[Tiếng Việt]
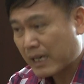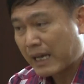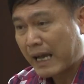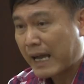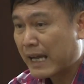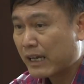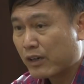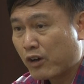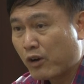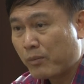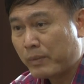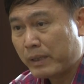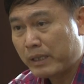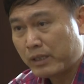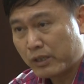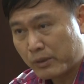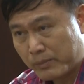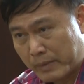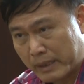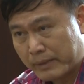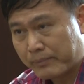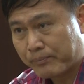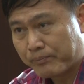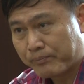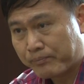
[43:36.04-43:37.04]
kể ai góp ý cho
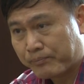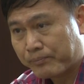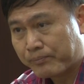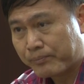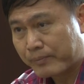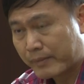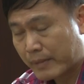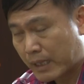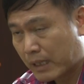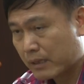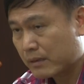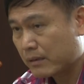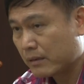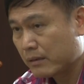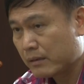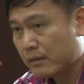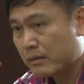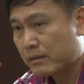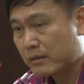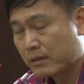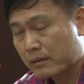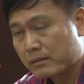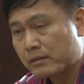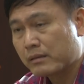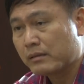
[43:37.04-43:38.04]
mình
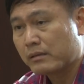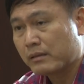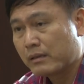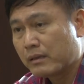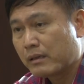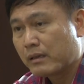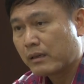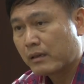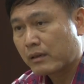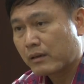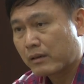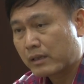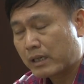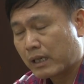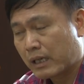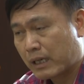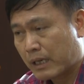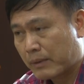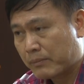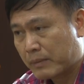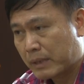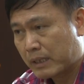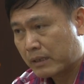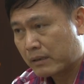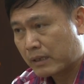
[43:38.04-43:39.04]
thì thực sự có thể
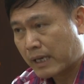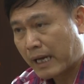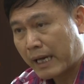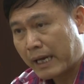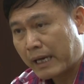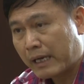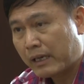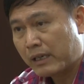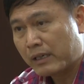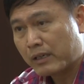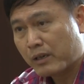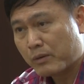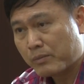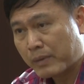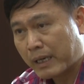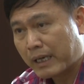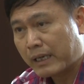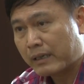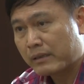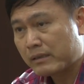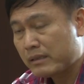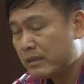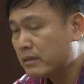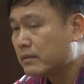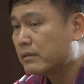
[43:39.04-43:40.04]
là mình nghe hay không
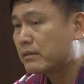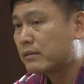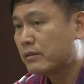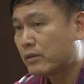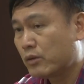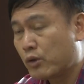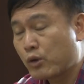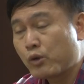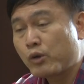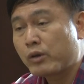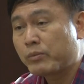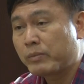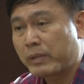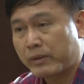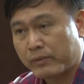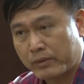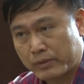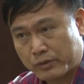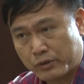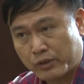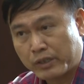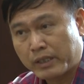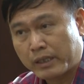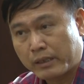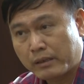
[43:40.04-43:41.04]
nghe nhưng luôn luôn mình phải
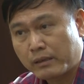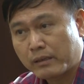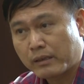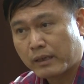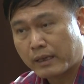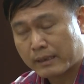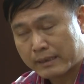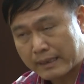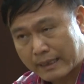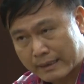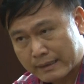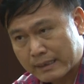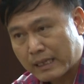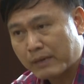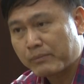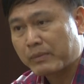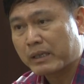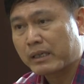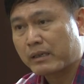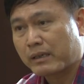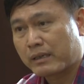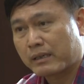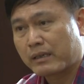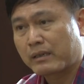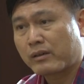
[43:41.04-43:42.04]
suy nghĩ là tại sao
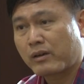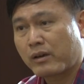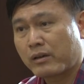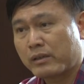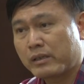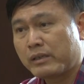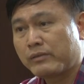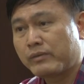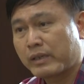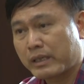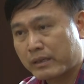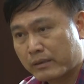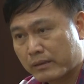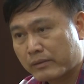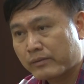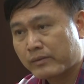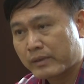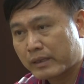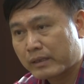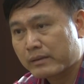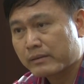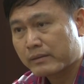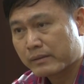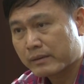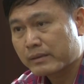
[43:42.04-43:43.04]
mình người ta nói như vậy mà. Vâng.